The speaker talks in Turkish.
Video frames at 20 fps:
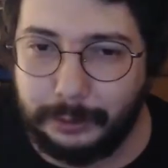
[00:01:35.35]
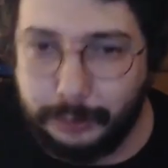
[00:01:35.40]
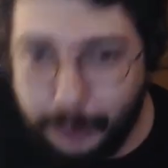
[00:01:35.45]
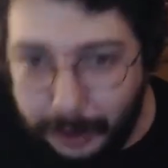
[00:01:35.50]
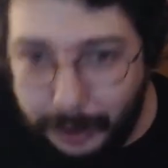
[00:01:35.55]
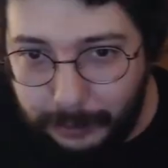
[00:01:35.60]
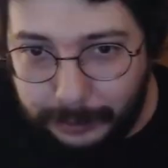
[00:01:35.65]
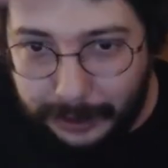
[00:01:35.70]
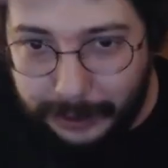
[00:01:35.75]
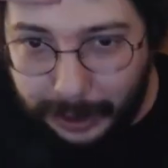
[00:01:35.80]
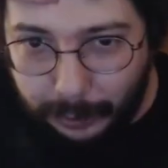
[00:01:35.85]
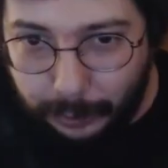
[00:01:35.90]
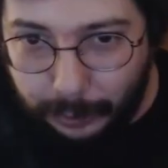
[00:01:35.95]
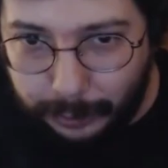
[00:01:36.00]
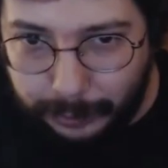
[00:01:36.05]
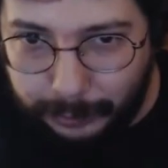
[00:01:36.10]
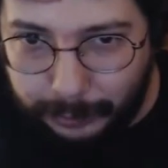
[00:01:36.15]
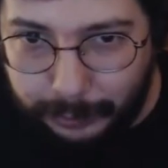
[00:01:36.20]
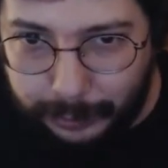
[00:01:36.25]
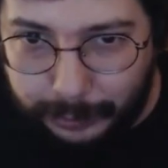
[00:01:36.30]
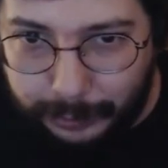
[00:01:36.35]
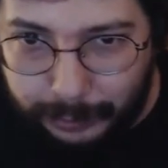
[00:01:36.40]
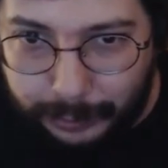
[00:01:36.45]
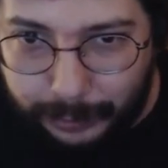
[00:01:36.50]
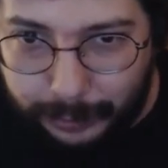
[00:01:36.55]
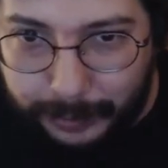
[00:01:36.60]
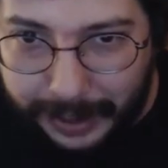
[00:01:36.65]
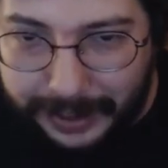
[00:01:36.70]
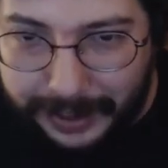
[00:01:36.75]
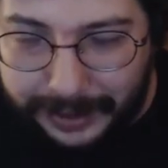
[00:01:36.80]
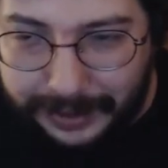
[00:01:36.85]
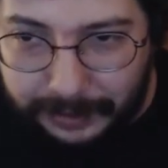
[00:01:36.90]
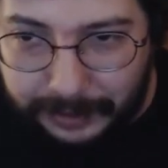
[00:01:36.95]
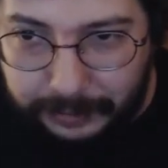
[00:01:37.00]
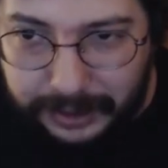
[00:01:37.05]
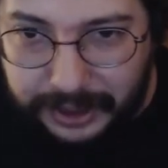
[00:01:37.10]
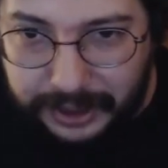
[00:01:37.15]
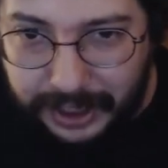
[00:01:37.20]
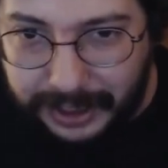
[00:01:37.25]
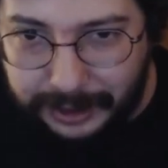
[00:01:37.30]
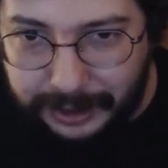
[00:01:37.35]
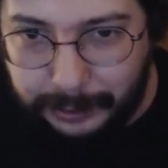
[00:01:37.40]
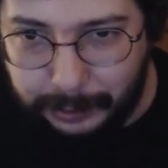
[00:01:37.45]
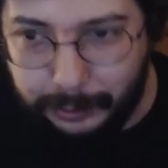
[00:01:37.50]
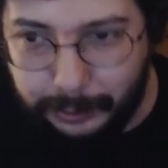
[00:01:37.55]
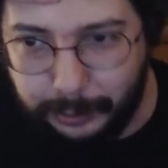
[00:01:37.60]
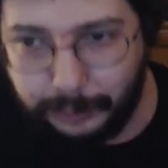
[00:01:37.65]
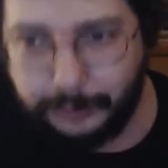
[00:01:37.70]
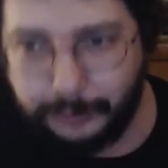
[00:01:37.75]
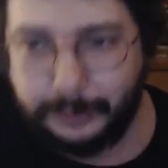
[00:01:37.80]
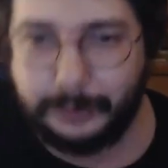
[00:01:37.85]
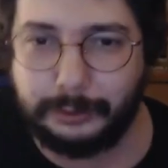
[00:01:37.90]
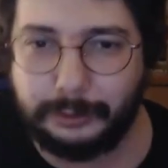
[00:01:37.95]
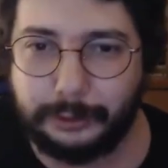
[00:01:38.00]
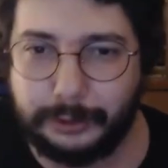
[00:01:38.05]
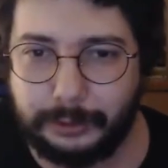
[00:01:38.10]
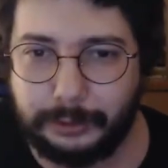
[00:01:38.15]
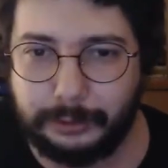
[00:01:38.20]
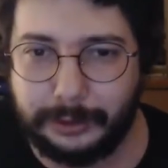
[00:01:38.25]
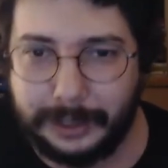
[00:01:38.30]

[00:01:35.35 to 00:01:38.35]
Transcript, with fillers: Bu amına kodumunun bu beyni bir şey istiyor somut.